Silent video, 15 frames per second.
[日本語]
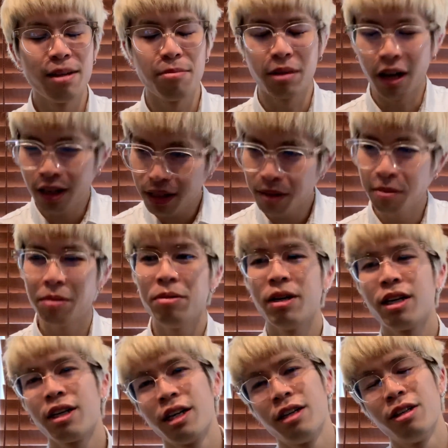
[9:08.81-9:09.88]
で、なんで
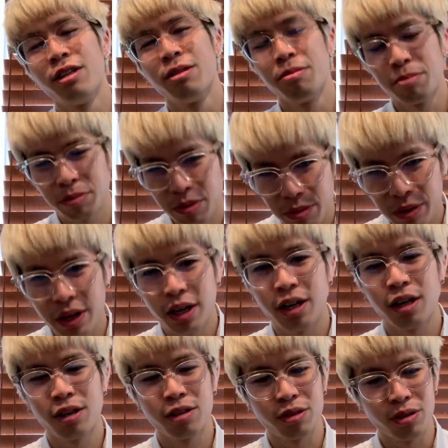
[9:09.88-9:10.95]
ビビアンが、ビビアン
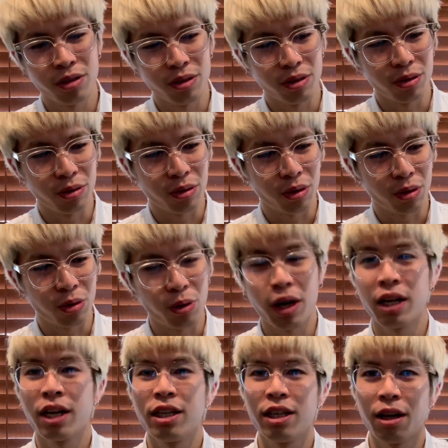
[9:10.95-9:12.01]
が取ら
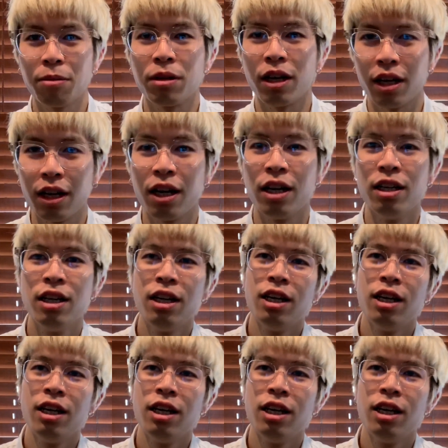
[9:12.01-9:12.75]
ないんだみたいな、